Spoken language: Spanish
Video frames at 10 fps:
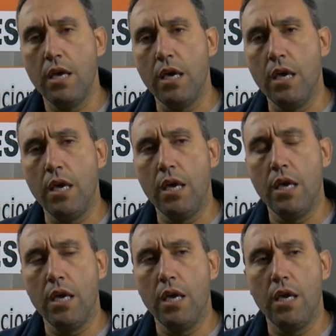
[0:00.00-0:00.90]

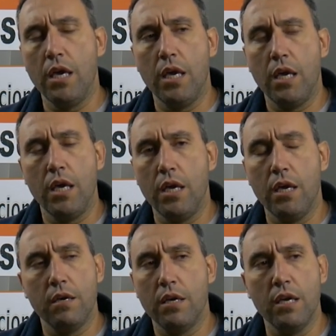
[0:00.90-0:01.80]
y,
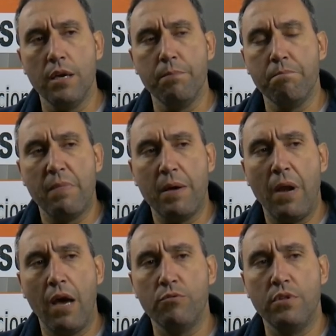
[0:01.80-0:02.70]
y me
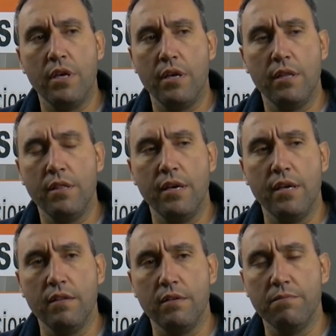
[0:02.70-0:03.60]
hablaron de,
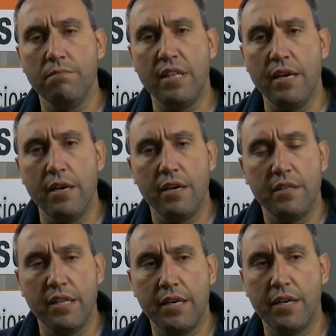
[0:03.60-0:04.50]
de,
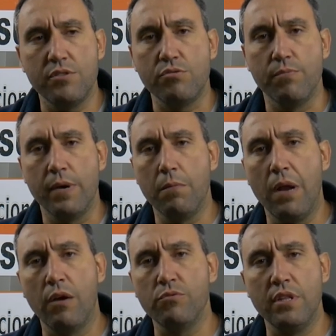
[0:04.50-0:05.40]
de, Cristo, me
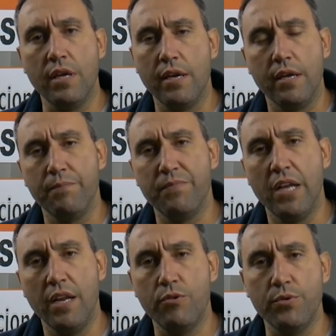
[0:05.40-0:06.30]
hablaron
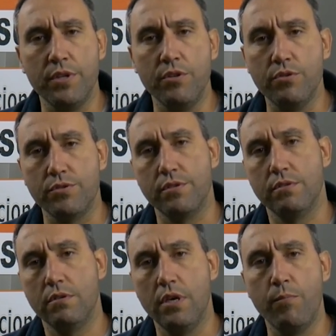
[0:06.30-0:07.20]
del Hijo de Dios
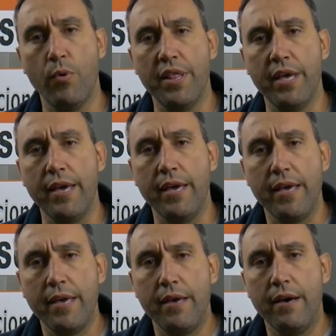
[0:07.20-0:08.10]
que puede
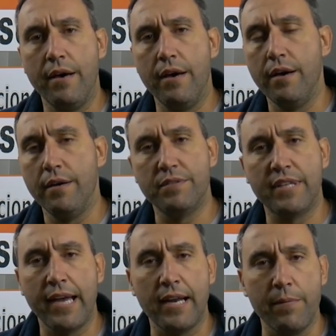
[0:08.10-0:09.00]
ah,
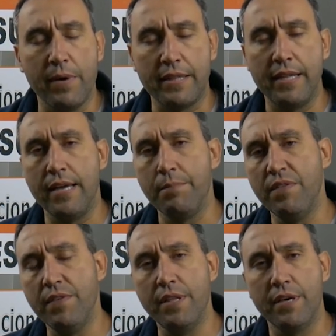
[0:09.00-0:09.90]
traer libertad en
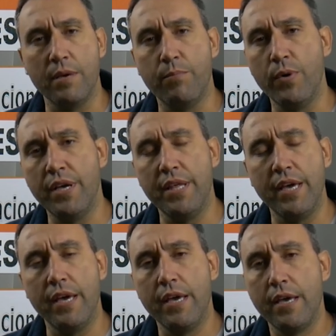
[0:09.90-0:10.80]
mi vida, que
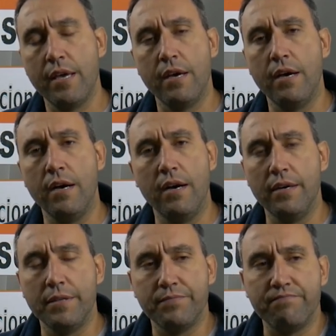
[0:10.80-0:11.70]
puede ah,